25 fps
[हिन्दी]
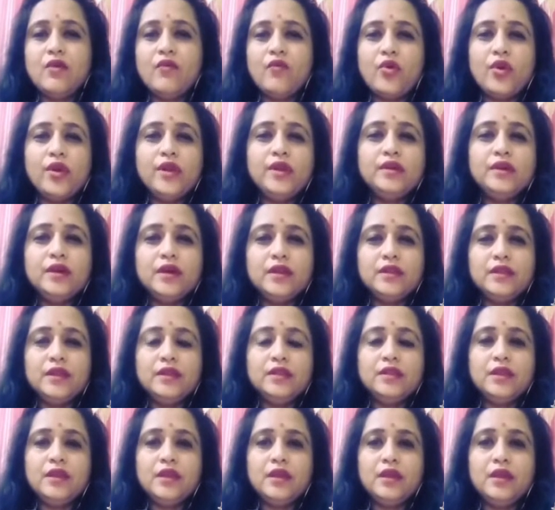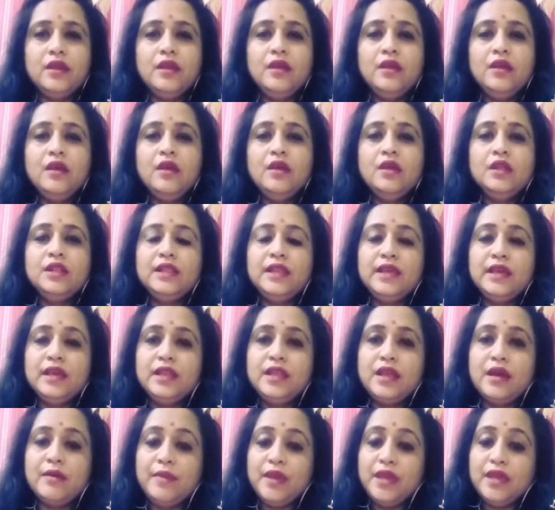अवॉइड कर देते हैं
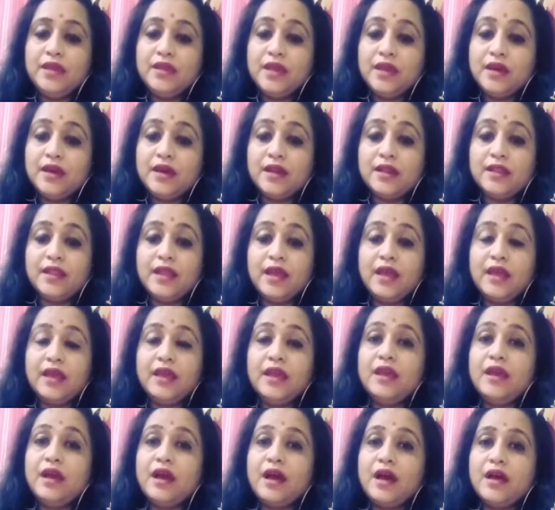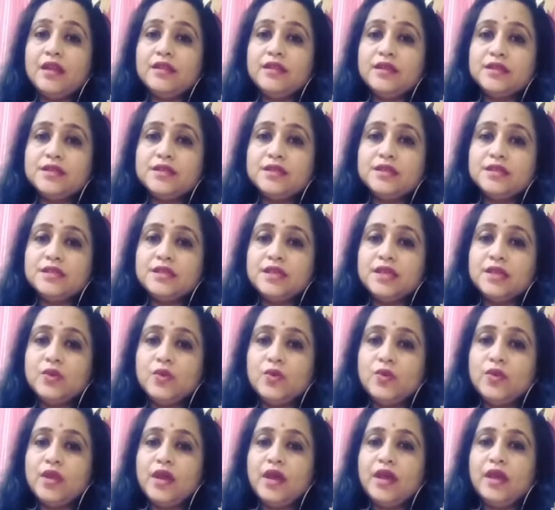लेकिन हमें ये करना है हाथ अच्छे से
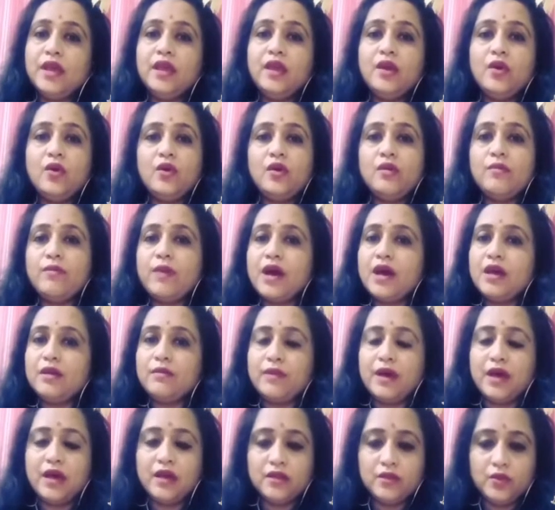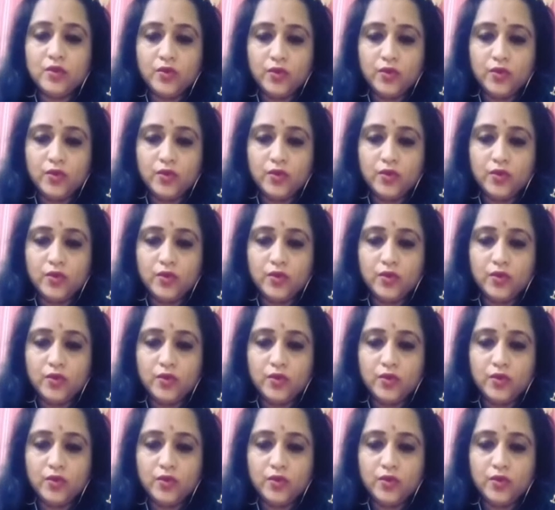धोना है और बार बार